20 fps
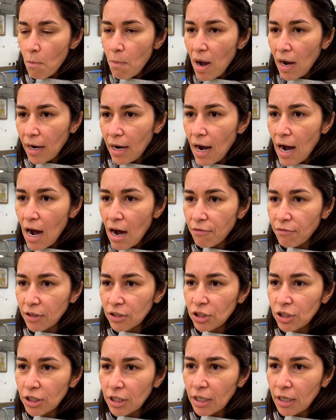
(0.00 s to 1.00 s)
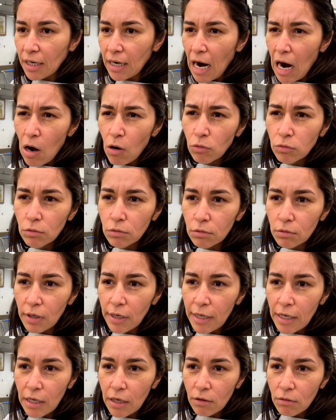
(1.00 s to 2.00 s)
uma garrafa de caldo
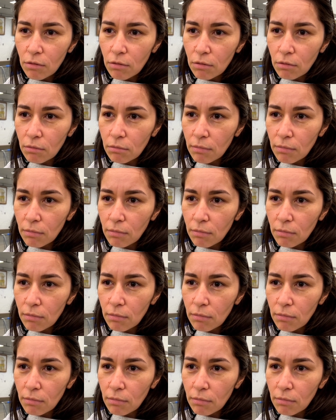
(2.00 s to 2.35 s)
líquido.